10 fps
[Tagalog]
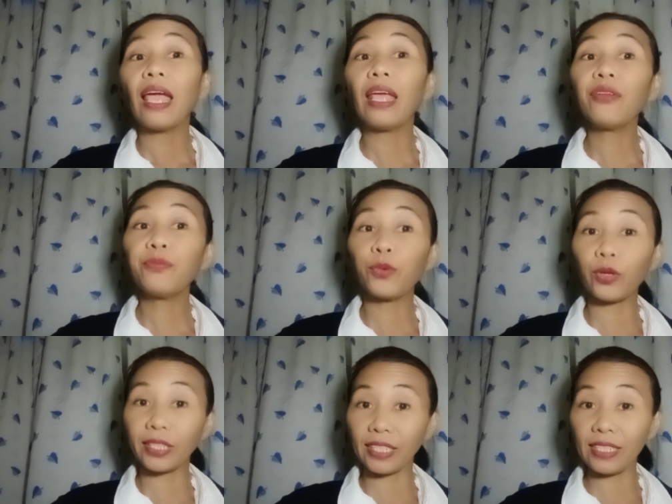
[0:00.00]
and
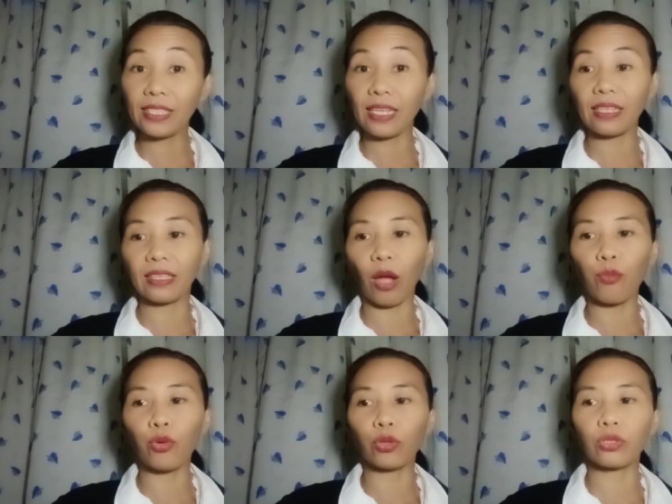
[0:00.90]
40 centavos.